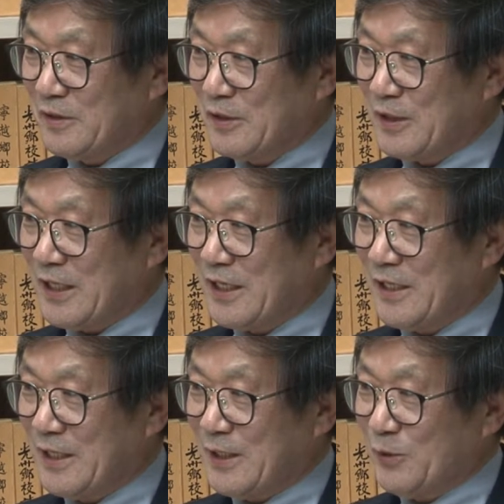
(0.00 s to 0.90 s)
줘야
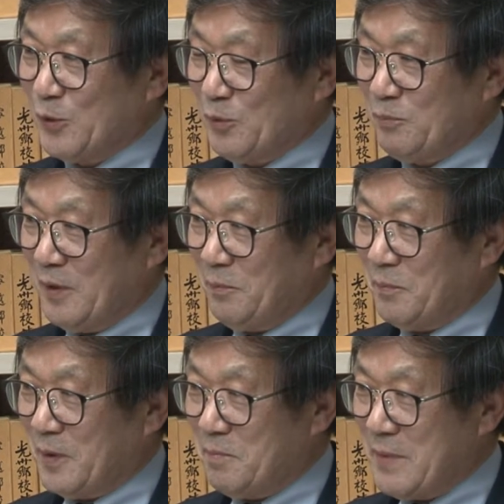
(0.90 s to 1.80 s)
논 몇,
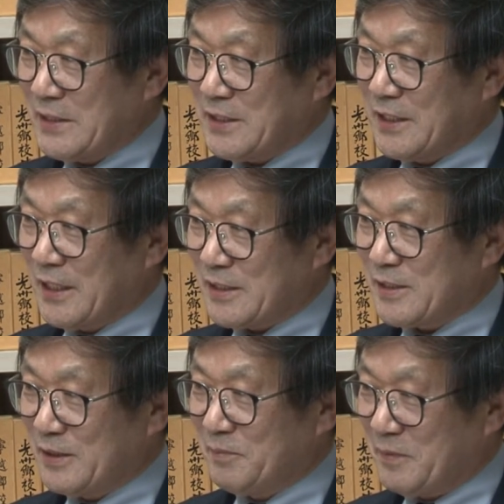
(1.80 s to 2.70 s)

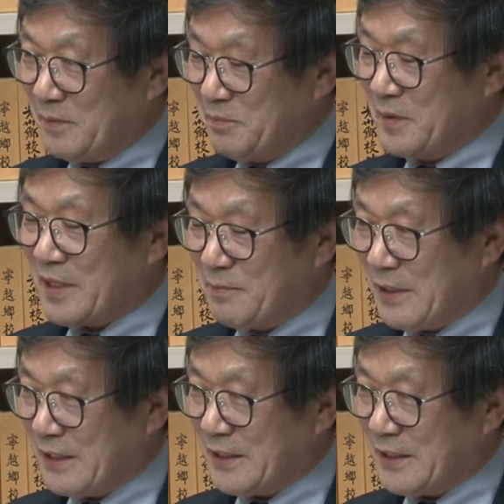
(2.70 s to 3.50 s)
몇마지기에서 몇 가마가